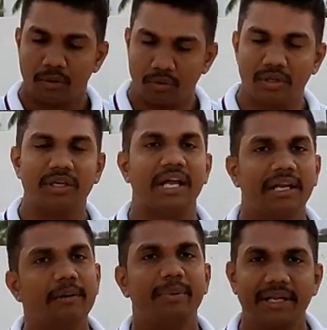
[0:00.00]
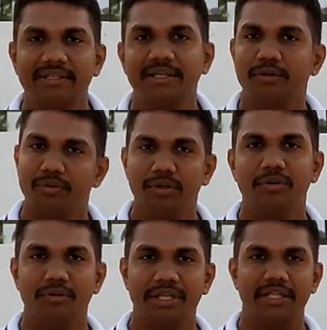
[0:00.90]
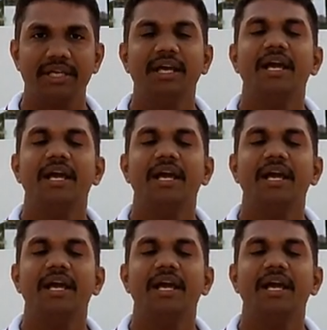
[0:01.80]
உங்களுக்கு நல்ல பலன்களை கொடுக்கக்கூடியது